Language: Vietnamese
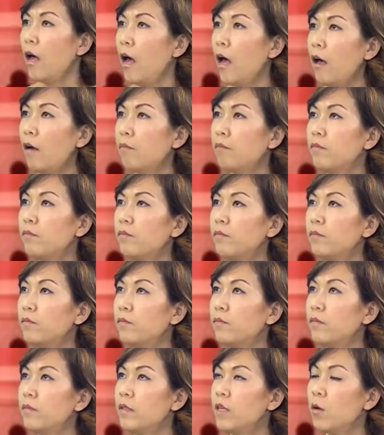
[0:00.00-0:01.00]
um,
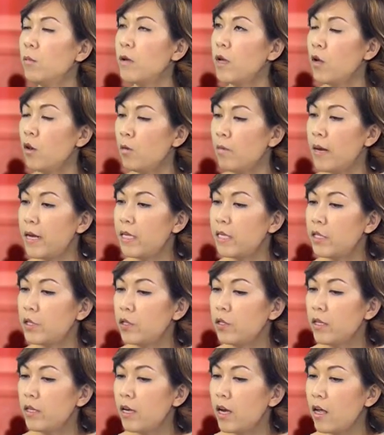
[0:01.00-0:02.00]
giống như lúc nãy chị
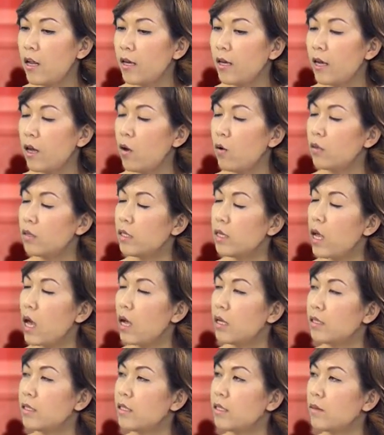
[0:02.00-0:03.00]
Julie nói là cái OCR
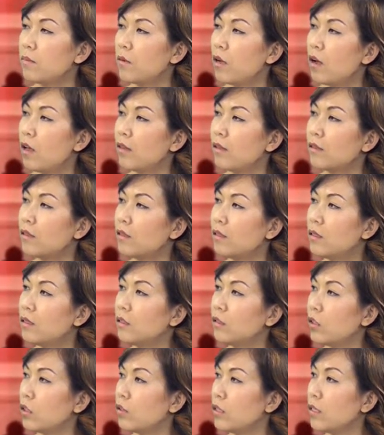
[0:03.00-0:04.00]
autism có
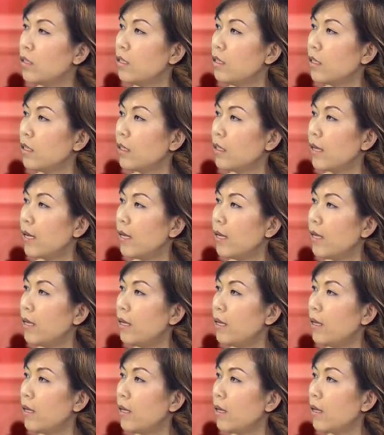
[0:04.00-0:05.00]
thường tổ chức những
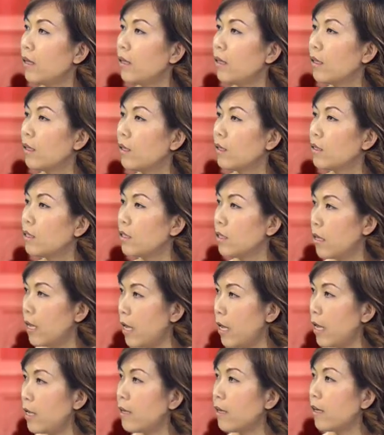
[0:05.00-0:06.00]
cái uh, sự
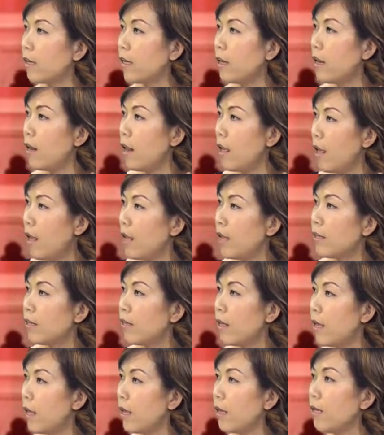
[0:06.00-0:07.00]
kiện những cái lễ
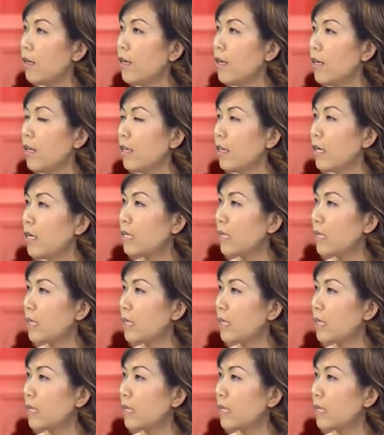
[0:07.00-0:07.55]
tết uh-huh. thì